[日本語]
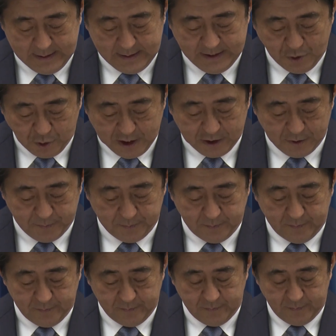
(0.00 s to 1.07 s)
における
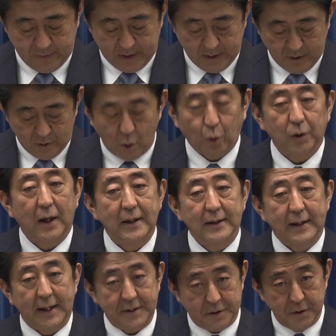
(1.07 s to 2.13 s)
行いに
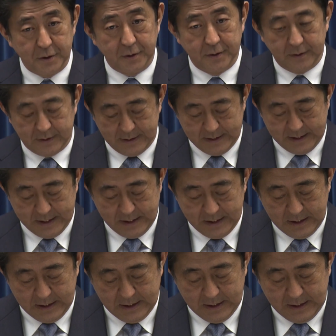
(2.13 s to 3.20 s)
対する
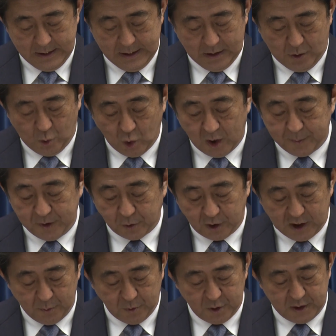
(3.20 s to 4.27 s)
お詫びの
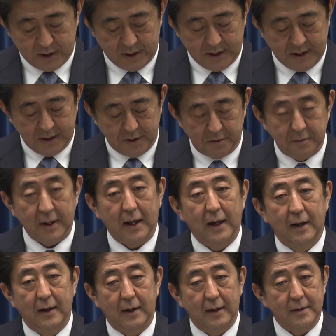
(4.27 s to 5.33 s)
気持ちは、
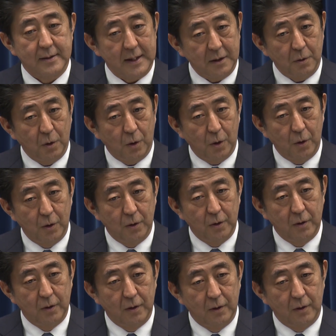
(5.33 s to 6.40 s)
戦後、
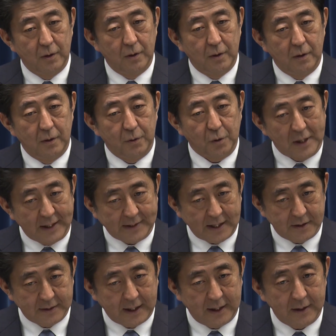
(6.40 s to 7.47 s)
内
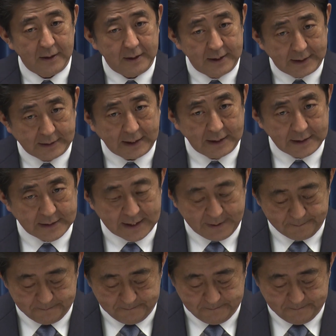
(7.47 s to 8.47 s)
閣が一貫して